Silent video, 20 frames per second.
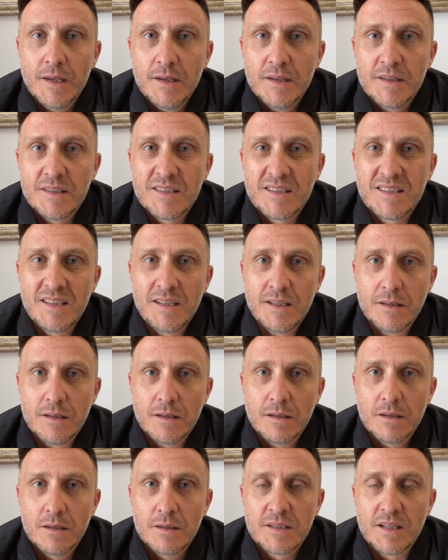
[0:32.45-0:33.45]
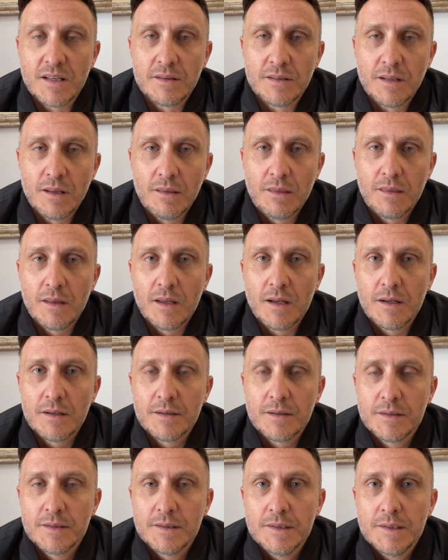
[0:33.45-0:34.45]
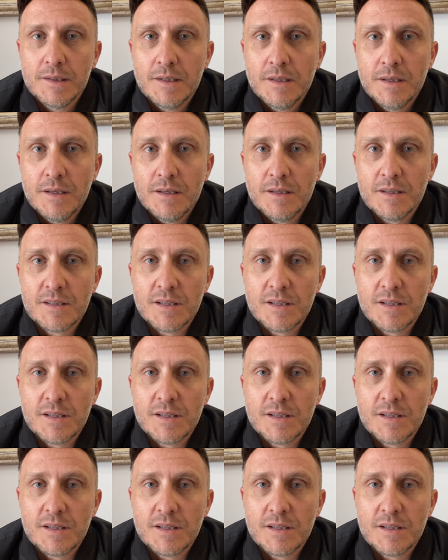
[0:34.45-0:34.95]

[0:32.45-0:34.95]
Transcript: sin sentencia y